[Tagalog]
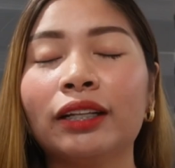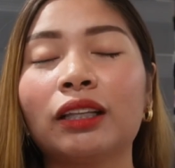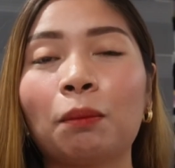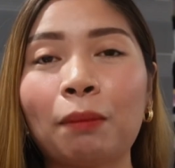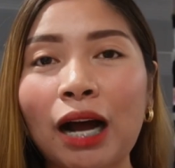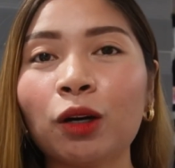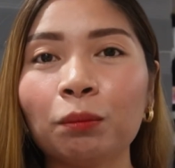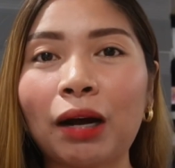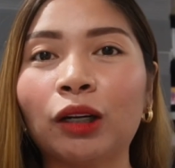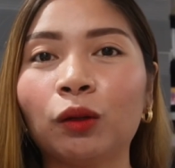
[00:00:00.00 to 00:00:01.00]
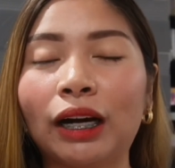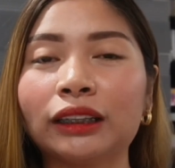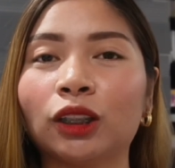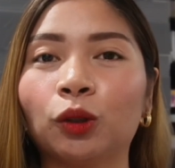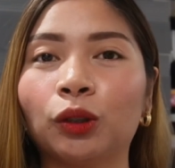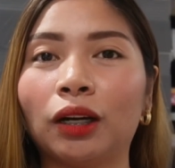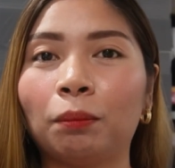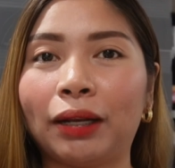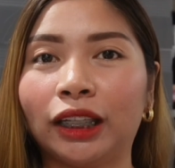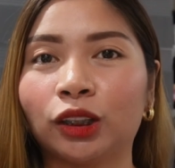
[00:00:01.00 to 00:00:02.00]
na bagong-bago nga sa Google
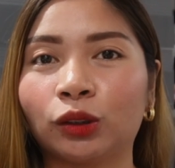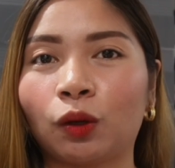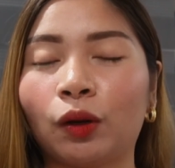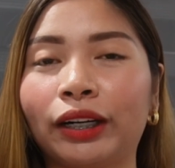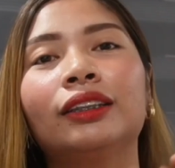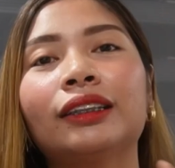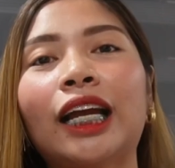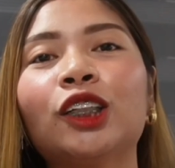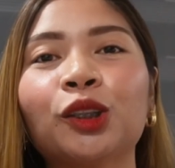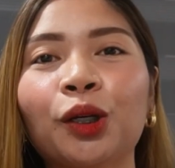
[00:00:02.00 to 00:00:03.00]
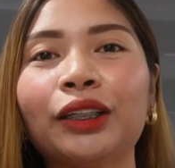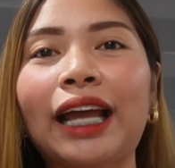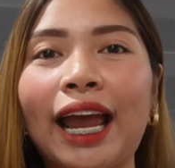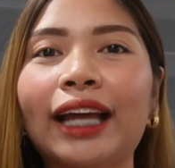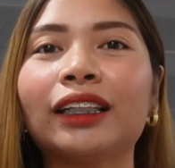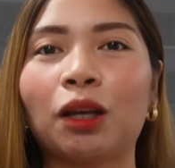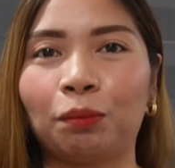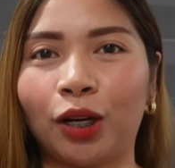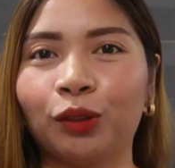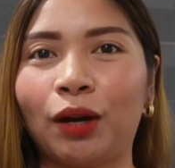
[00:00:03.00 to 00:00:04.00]
Play Store, stay tuned and keep on